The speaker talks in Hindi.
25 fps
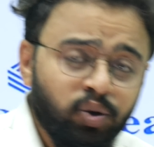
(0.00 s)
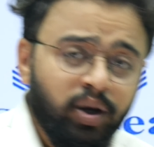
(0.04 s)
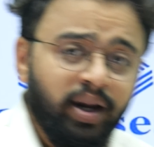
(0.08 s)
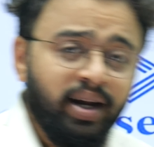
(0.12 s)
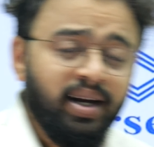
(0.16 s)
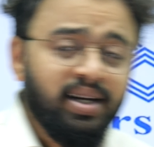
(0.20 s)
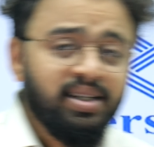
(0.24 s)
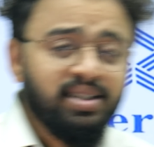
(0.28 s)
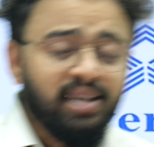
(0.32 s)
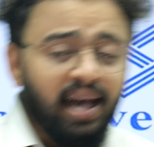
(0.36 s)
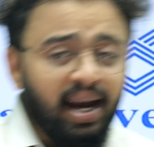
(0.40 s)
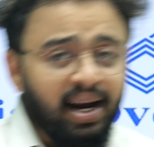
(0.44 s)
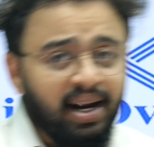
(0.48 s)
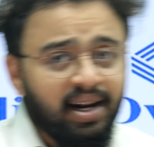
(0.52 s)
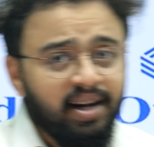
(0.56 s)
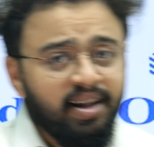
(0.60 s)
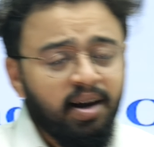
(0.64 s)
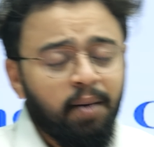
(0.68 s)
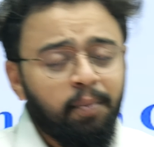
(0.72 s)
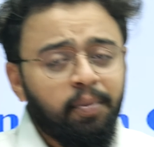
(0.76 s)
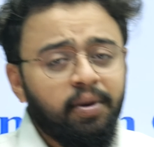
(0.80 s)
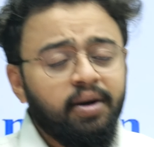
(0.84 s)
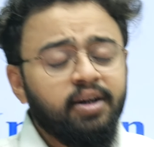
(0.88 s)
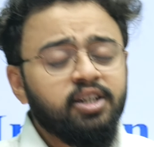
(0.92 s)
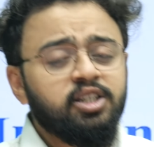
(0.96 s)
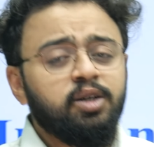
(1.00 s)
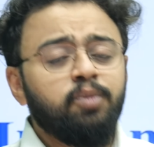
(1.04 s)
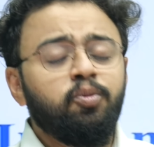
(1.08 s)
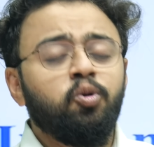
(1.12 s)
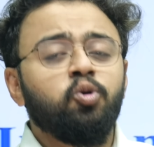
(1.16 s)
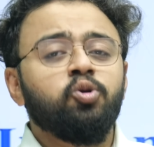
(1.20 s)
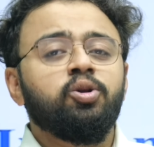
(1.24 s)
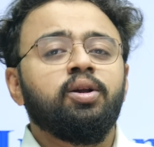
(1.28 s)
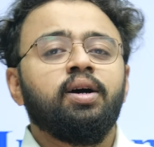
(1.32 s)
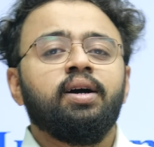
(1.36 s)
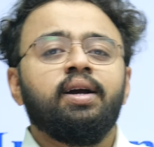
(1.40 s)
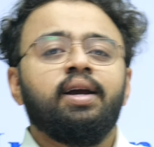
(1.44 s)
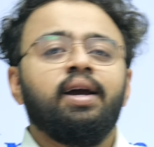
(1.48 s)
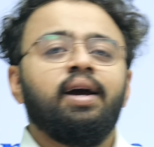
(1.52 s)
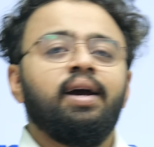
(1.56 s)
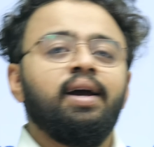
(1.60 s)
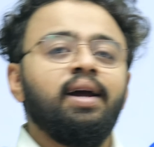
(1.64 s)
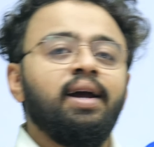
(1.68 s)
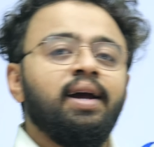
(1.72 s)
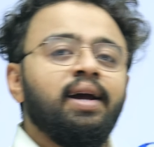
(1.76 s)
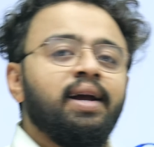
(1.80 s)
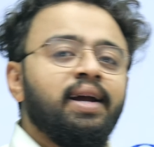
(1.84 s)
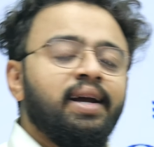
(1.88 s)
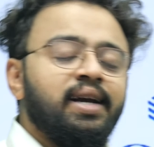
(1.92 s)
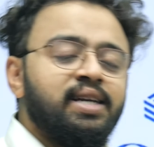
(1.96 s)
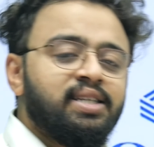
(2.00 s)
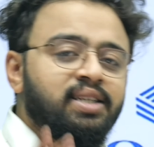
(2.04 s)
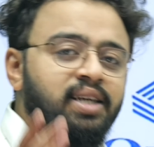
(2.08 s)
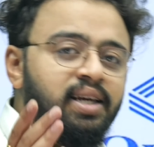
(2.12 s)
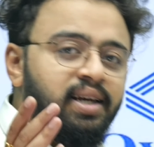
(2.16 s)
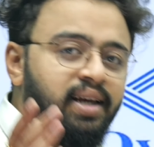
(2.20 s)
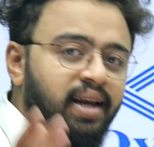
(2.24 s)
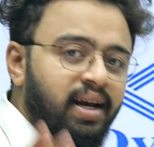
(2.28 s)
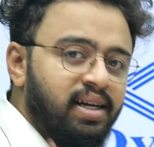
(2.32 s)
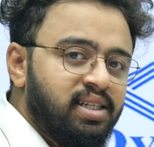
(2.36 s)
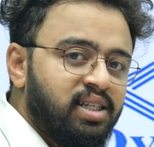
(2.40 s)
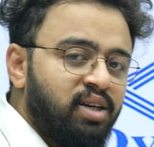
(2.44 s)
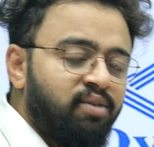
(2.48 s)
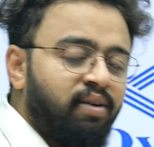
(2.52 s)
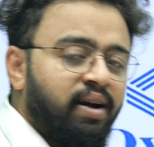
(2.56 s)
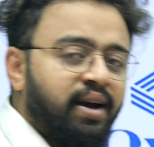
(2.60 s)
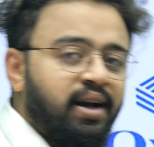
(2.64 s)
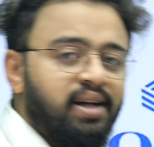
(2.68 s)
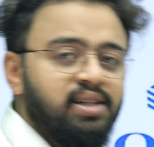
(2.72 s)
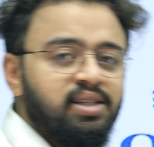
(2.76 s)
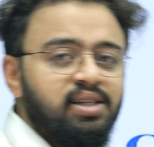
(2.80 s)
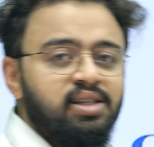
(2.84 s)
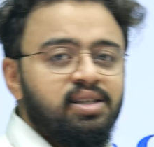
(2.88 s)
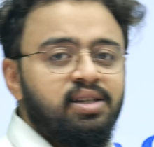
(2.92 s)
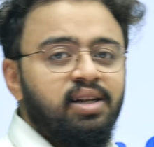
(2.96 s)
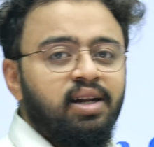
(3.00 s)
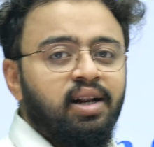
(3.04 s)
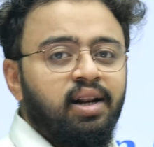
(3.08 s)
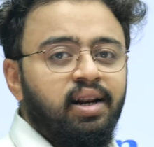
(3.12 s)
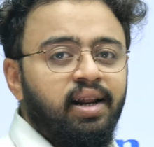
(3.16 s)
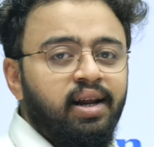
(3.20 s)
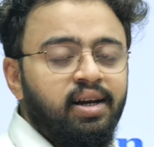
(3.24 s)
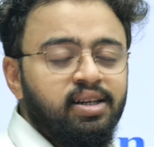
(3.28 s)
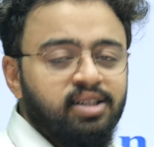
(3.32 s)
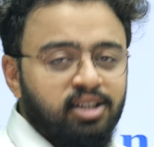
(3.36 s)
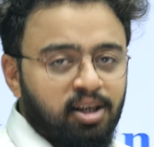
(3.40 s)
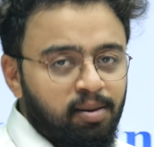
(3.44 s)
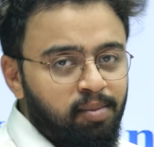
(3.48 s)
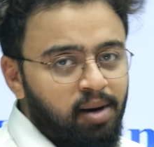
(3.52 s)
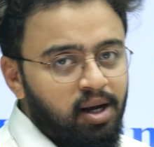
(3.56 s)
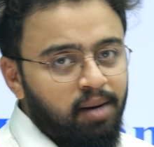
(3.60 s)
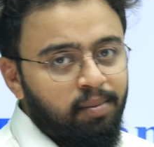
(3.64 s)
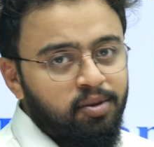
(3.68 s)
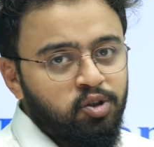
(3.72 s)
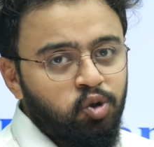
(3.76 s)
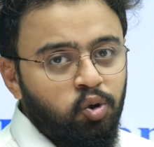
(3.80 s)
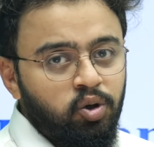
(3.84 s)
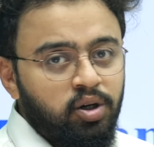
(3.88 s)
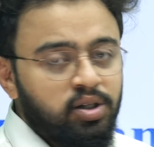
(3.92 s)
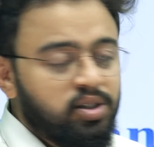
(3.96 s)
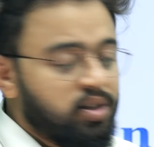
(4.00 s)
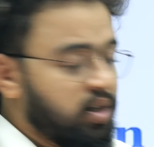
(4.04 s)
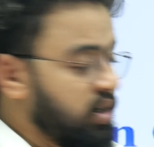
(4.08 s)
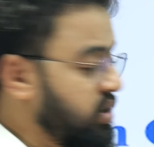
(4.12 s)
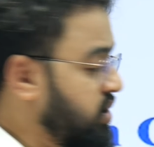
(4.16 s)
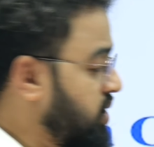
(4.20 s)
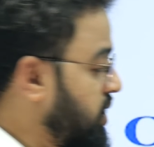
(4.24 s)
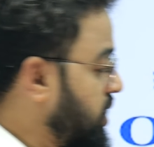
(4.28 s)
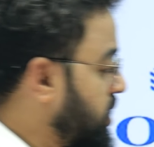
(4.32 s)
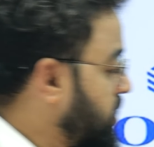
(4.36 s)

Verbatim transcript: सो एग्जैक्टली अप्रेंटिसशिप होता क्या है इसकी कैसी वैकेंसीज निकली है इसके बारे में चलो डिस्कस